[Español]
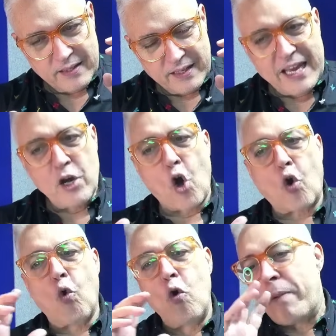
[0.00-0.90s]
y no
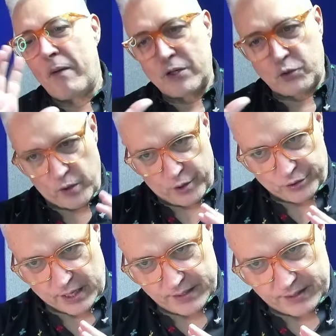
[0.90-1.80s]
culpa versus
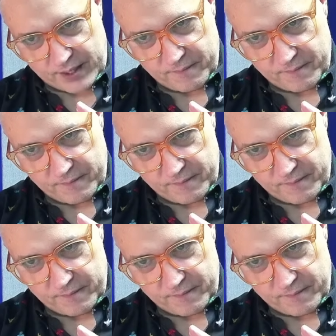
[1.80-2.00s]
inocencia,